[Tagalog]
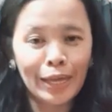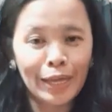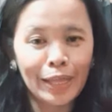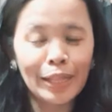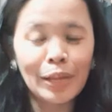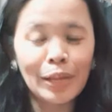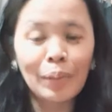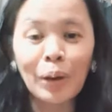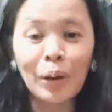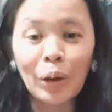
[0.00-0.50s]

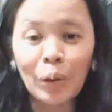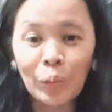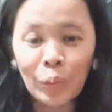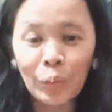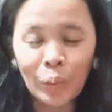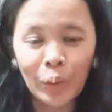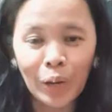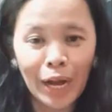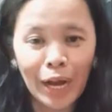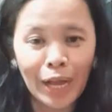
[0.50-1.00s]
na
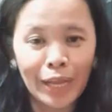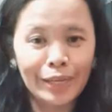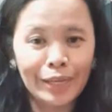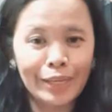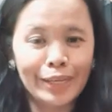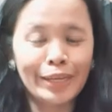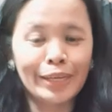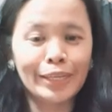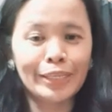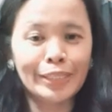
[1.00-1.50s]
pag-uugali
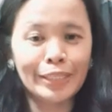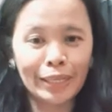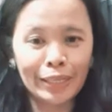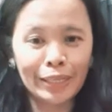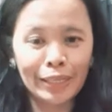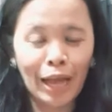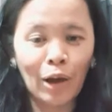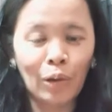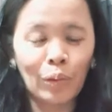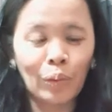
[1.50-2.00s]
ng isang
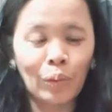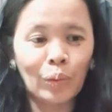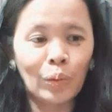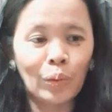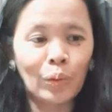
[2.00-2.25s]
tao.